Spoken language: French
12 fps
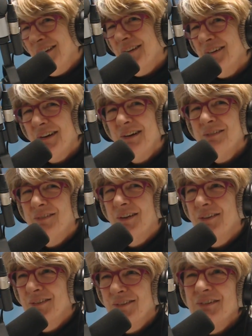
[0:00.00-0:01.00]
C'est Noël,
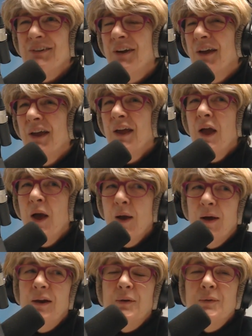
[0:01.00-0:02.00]
bien sûr.
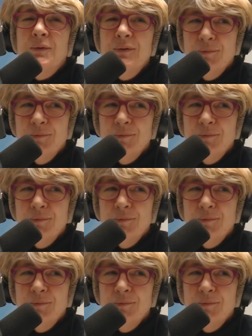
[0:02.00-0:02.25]
Alors,